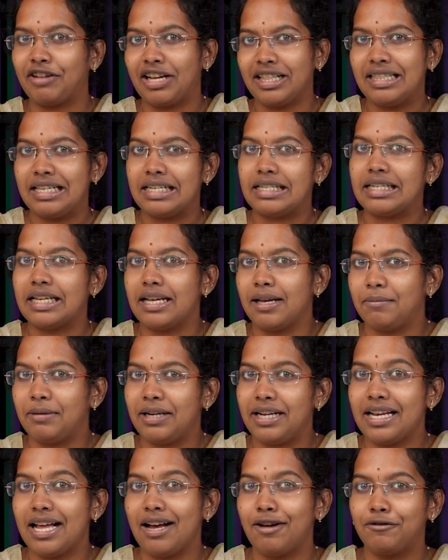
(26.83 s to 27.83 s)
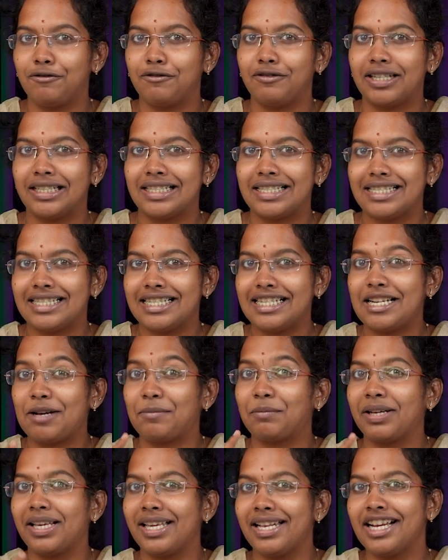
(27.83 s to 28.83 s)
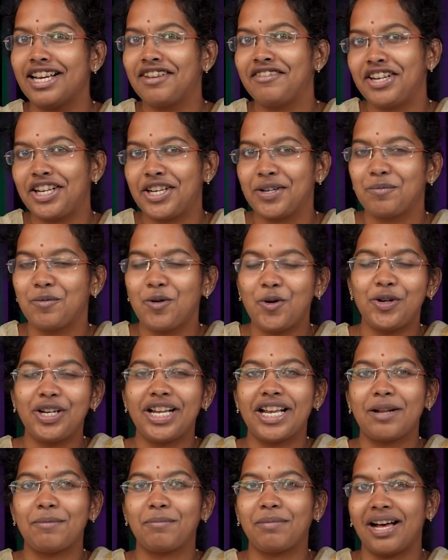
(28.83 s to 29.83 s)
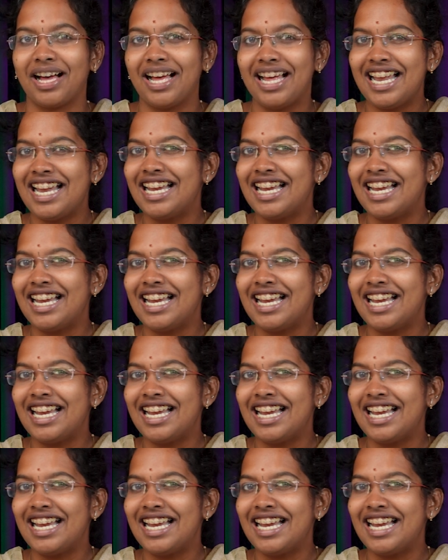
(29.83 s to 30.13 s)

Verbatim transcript: வந்துச்சு அப்படின்னா ஃபர்ஸ்ட் நம்ம இருக்க வேண்டிய மோடி என்னப்பா